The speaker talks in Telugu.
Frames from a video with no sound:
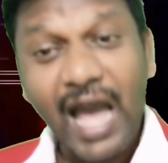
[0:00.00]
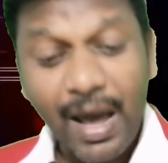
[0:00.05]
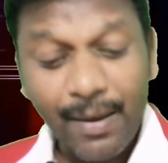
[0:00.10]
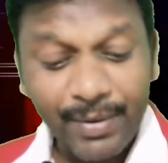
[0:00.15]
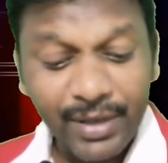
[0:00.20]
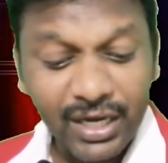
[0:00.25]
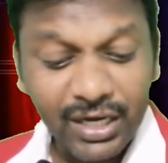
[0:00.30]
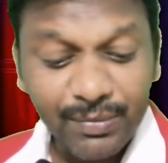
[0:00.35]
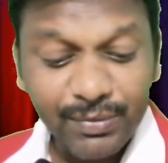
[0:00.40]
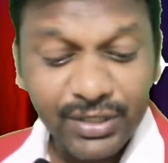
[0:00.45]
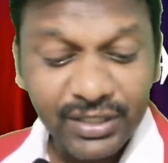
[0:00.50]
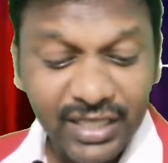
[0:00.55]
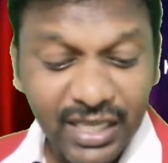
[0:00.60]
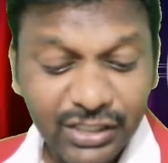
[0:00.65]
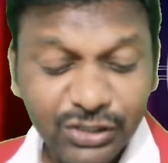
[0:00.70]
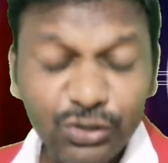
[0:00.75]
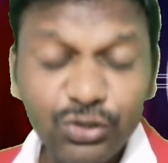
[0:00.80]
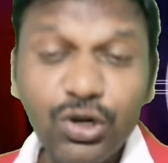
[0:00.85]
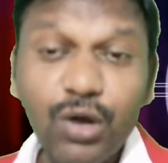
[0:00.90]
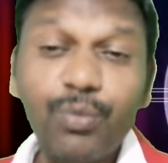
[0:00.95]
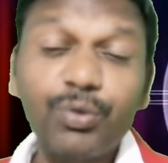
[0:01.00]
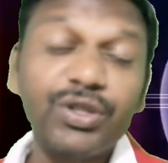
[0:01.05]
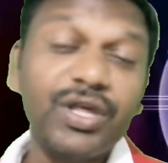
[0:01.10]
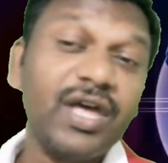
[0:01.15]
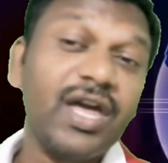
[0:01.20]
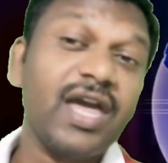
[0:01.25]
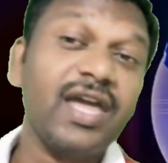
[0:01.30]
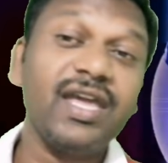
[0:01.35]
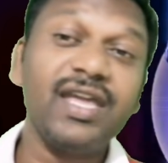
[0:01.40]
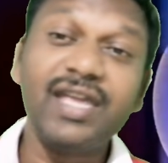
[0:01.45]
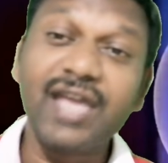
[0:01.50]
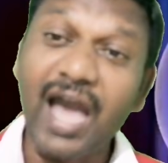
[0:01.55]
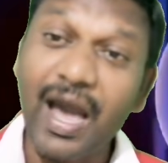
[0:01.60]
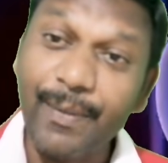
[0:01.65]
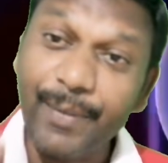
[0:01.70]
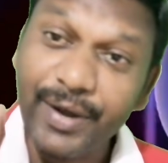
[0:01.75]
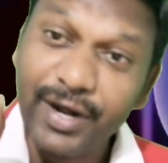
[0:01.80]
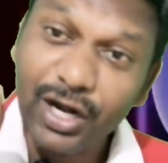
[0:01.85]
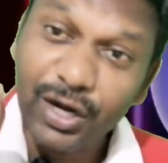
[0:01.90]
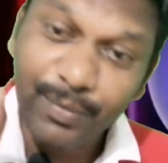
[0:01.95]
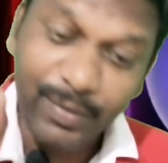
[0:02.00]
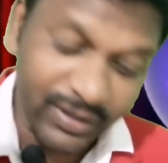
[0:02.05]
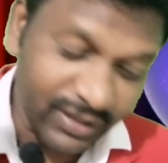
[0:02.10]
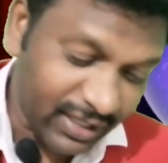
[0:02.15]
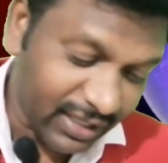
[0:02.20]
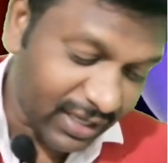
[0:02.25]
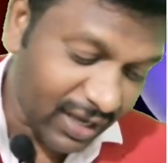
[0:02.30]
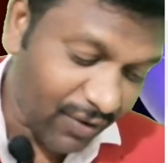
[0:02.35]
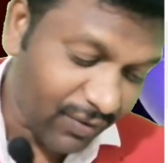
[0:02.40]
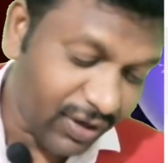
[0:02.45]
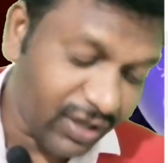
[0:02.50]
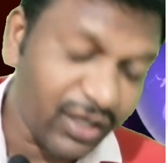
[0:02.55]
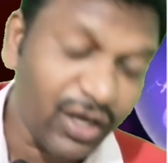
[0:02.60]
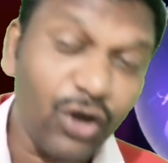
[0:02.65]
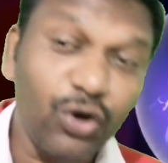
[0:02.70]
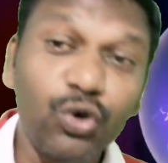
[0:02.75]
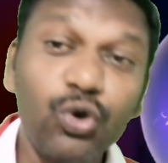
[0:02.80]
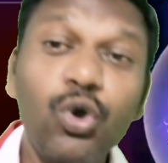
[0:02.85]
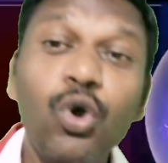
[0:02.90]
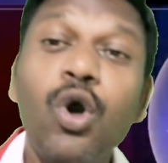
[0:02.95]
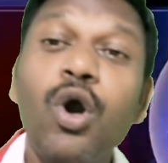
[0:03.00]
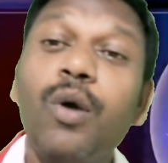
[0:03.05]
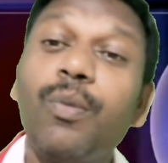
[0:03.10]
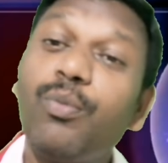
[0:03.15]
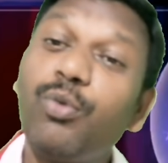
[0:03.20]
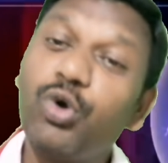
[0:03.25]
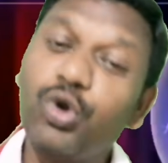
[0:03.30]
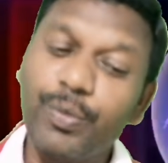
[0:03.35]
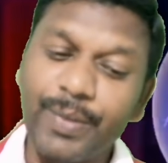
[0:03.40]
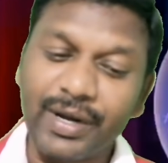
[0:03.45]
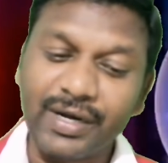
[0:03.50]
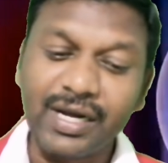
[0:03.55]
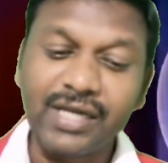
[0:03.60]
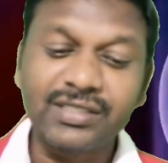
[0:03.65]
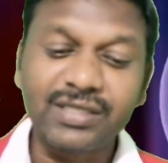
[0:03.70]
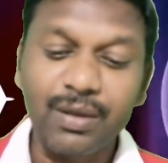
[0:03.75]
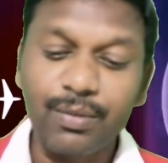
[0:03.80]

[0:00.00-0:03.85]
యాభై ఎనిమిది కేసులు నమోదయ్యాయి యాభై రెండు మంది రికవర్ అయ్యారు మూడు మరణాలు